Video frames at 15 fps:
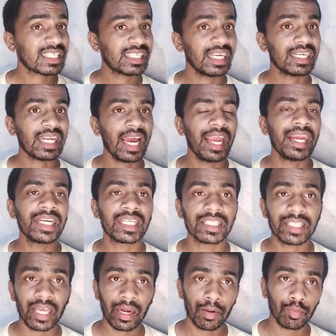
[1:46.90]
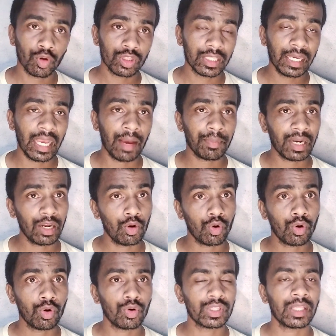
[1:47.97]
সেটা এই টিজারের মধ্যেই আমরা
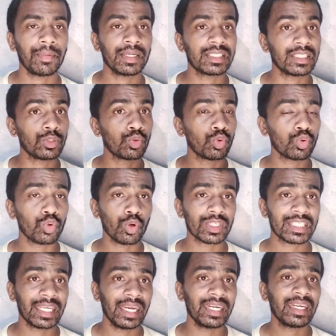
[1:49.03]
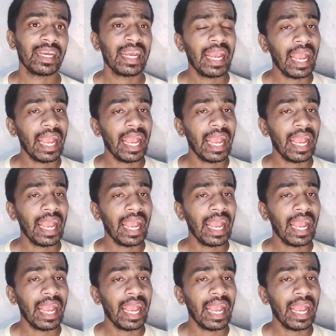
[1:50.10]
লক্ষ্য করতে পারছি দুটো সেট